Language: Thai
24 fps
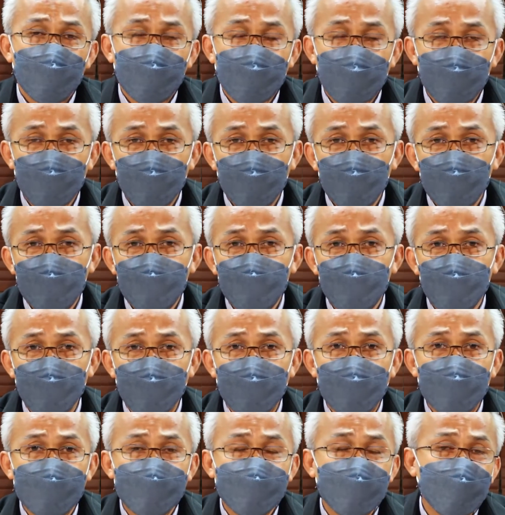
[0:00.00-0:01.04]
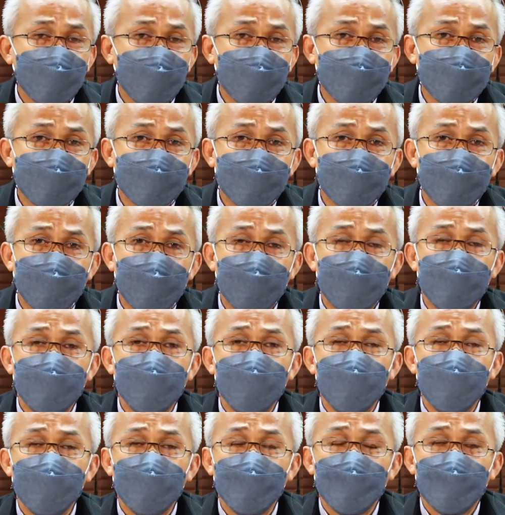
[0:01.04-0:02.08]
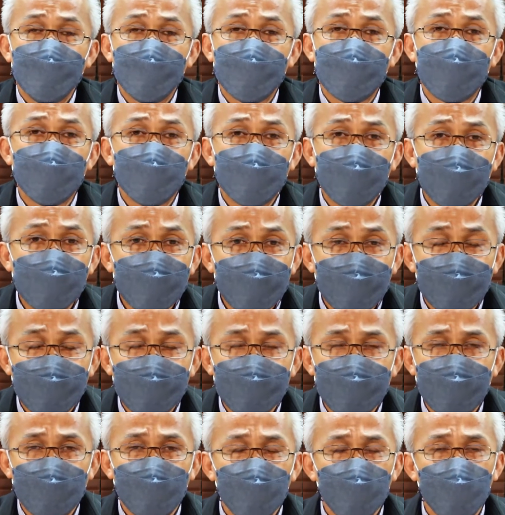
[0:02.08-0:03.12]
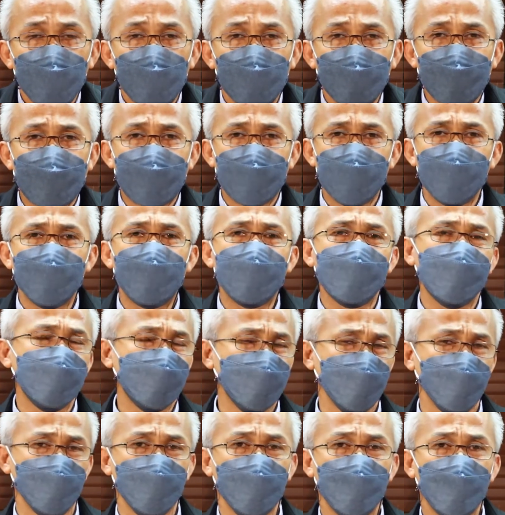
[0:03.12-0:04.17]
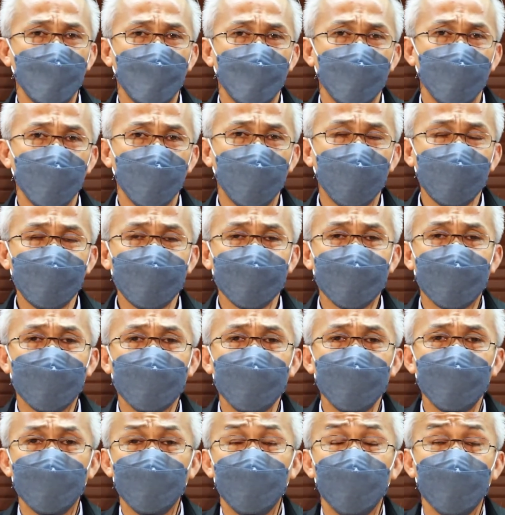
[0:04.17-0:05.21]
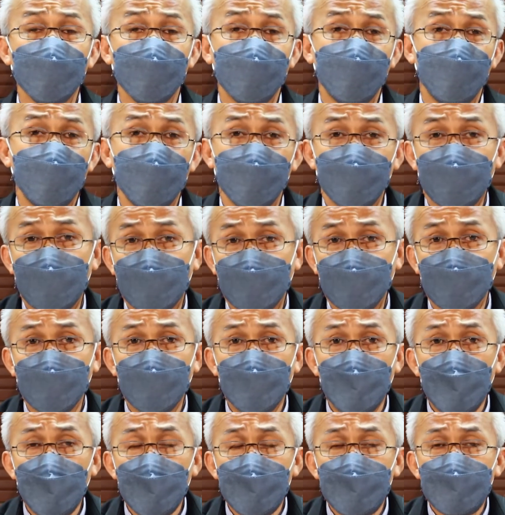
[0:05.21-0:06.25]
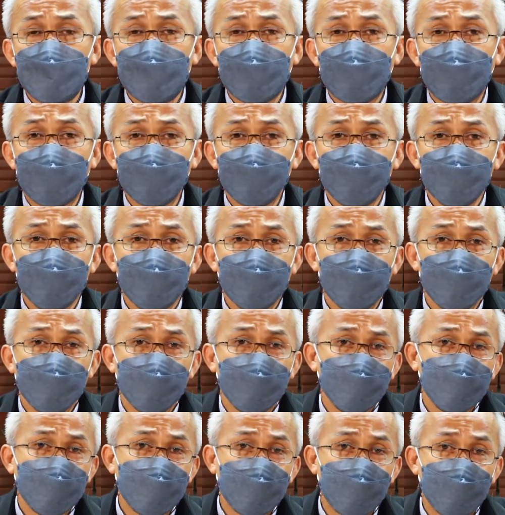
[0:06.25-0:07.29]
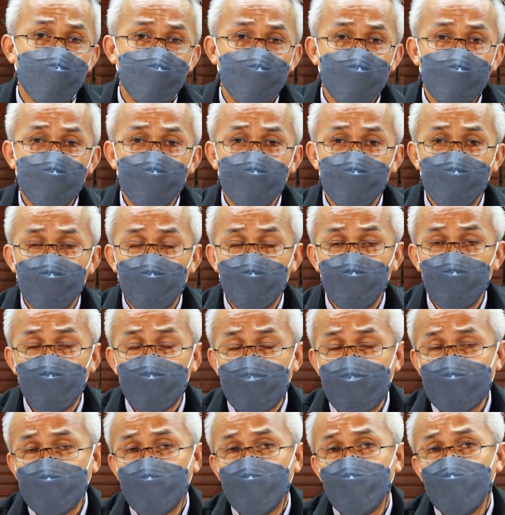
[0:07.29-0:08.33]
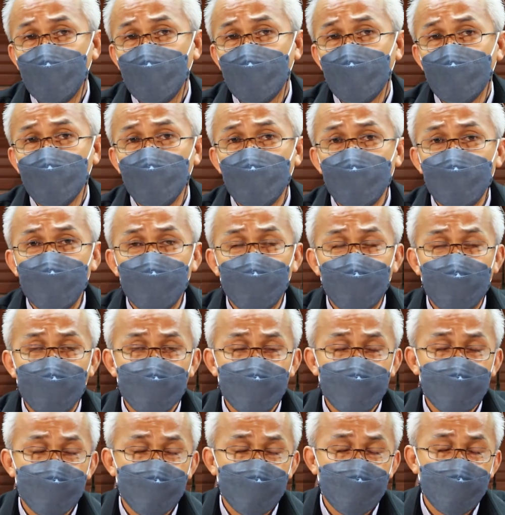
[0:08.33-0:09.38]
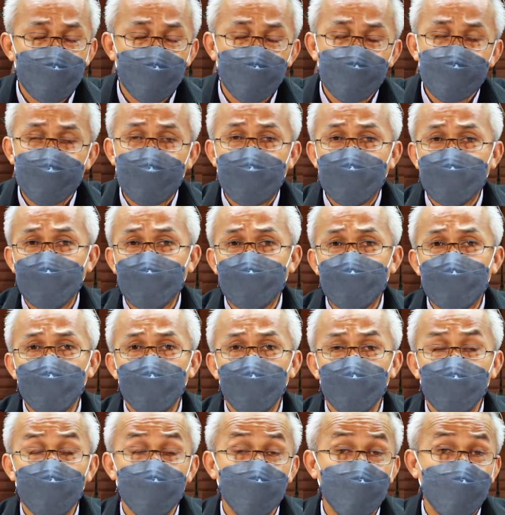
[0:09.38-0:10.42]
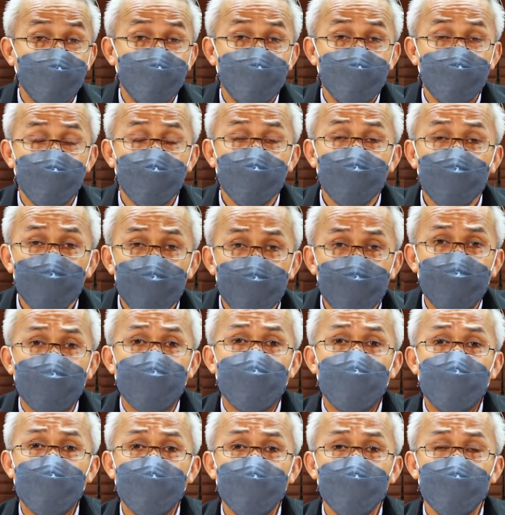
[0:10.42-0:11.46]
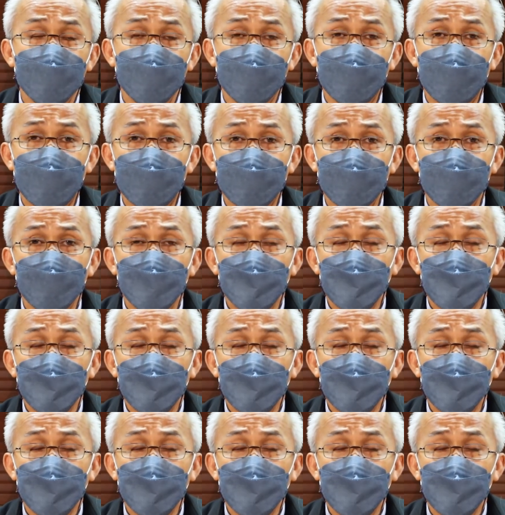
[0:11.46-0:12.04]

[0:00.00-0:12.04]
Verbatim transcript: ทำด้วยวัสดุอะไรใช้งานอย่างไรนะครับรายละเอียดจากผู้ประกอบการให้มากที่สุดโดยเฉพาะสินค้าที่เป็นพวกเคมีพันนะครับ ซึ่งถ้าเราไม่ได้อยู่ในวงการจริงหรือไม่มีความเชี่ยวชาญทางด้านของเคมีพันจริง ก็จะมีปัญหาเรื่องของการ